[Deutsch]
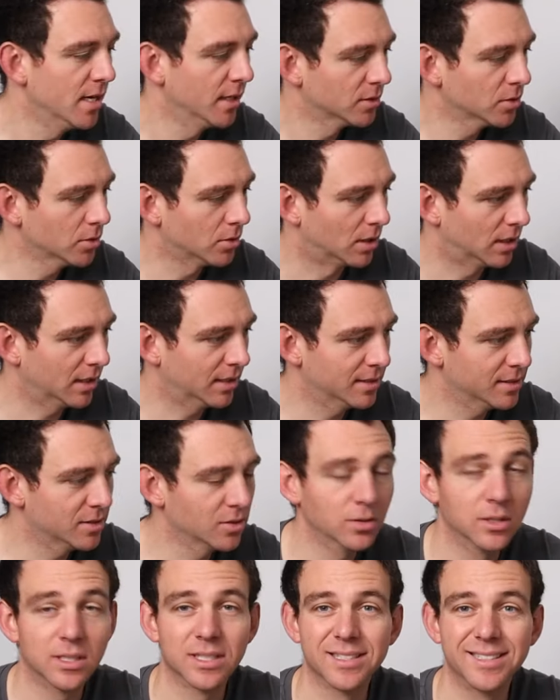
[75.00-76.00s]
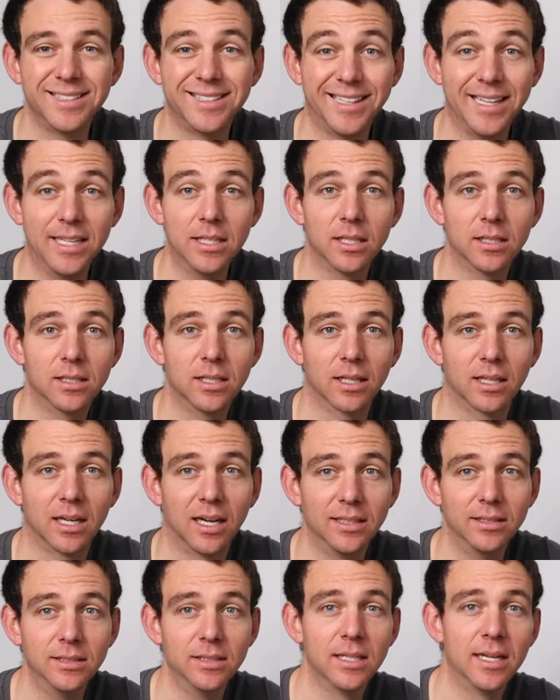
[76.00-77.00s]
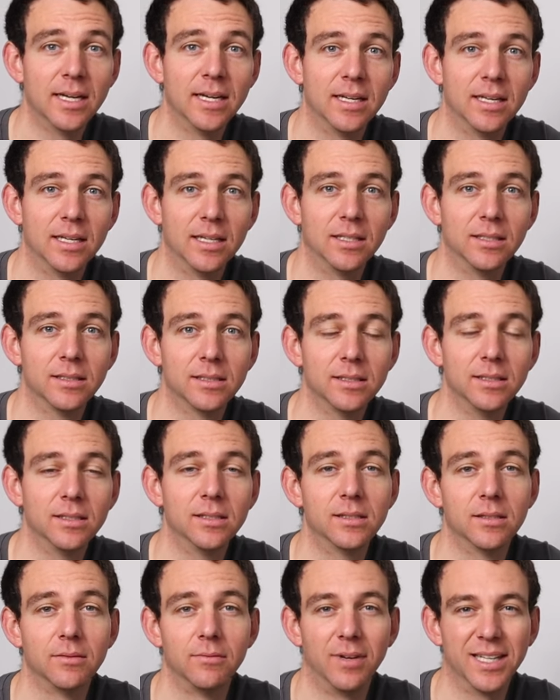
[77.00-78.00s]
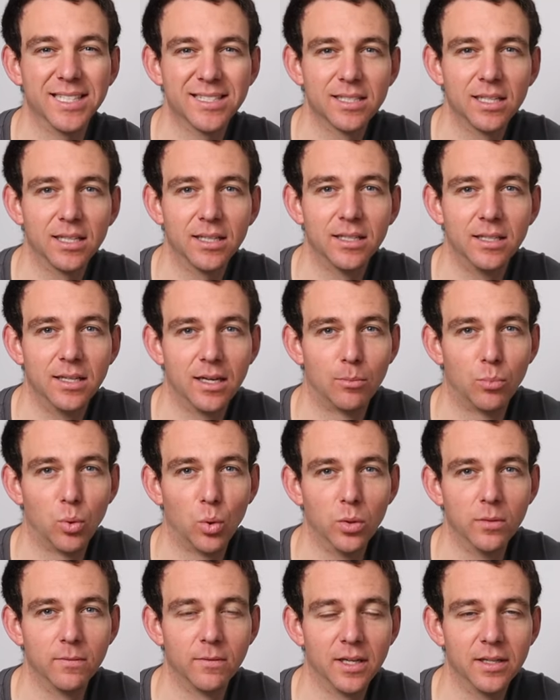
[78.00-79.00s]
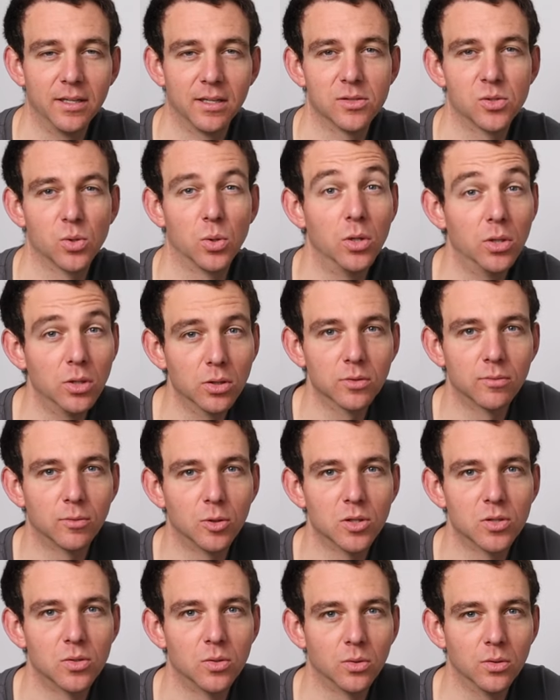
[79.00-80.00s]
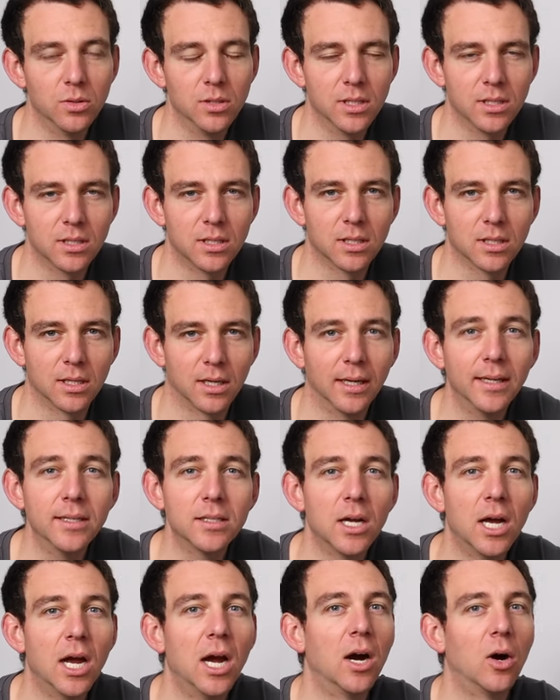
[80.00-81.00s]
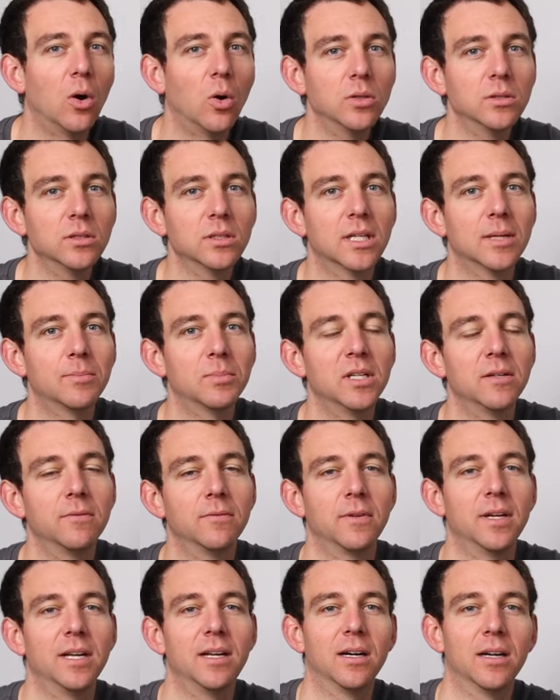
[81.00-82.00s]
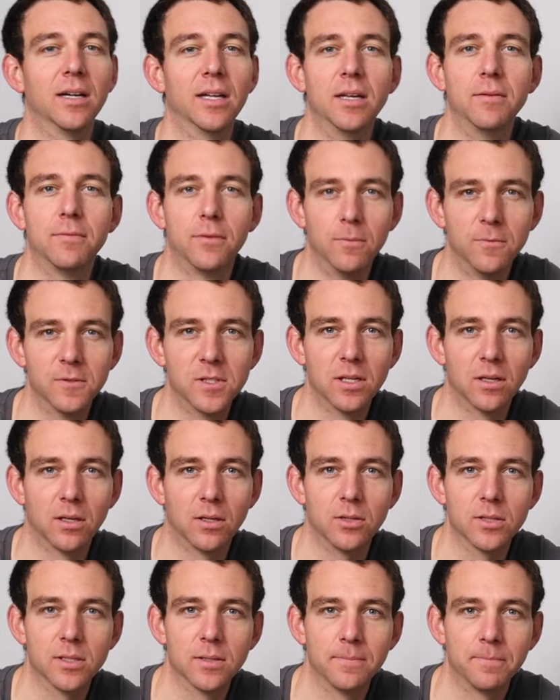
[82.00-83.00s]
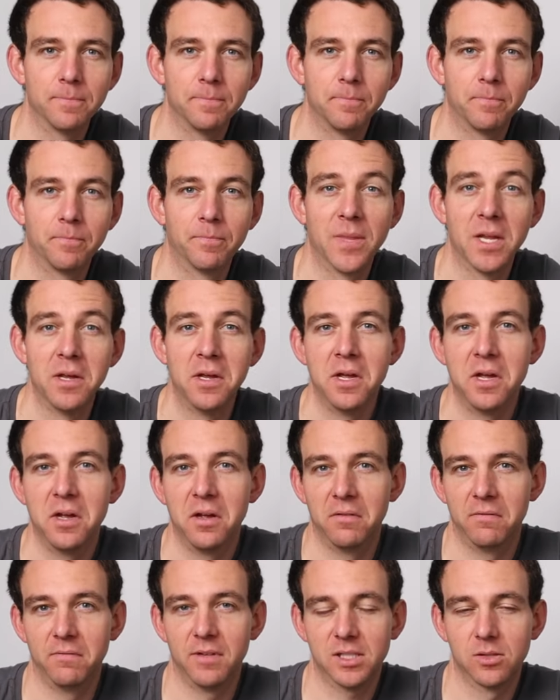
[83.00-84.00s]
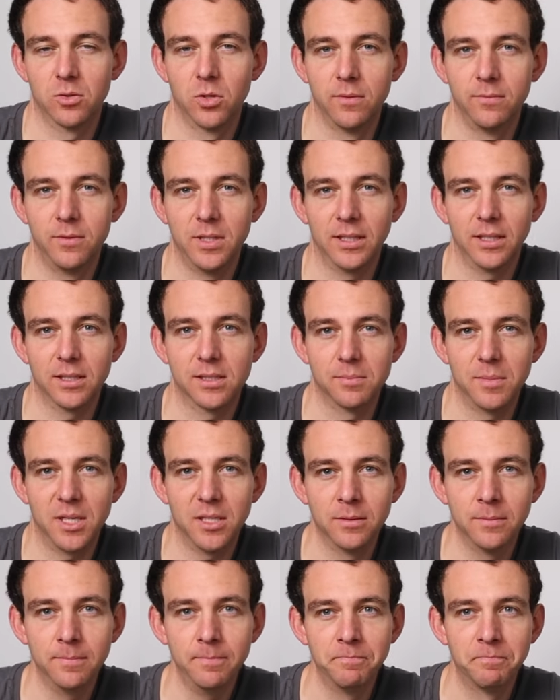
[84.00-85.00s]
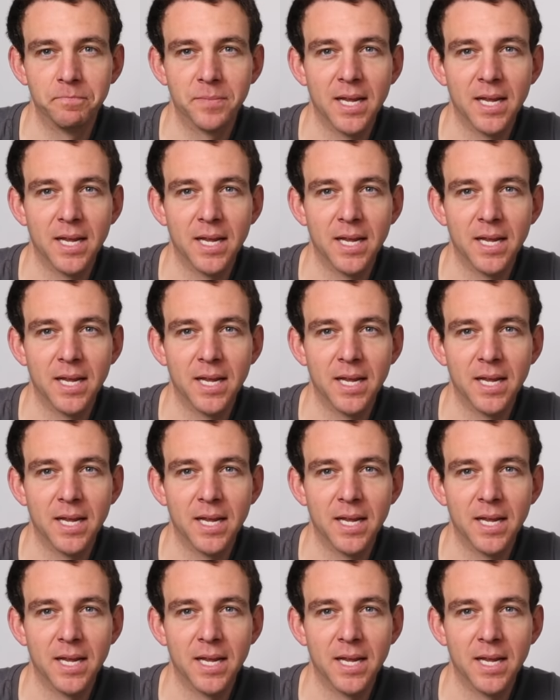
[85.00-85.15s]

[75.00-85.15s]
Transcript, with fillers: So, also das Gerät hat erkannt, es ist Wasser in der Bodenwanne, also irgendwo ist eine Undichtigkeit und gibt den Fehler E15 raus. Was können wir jetzt machen?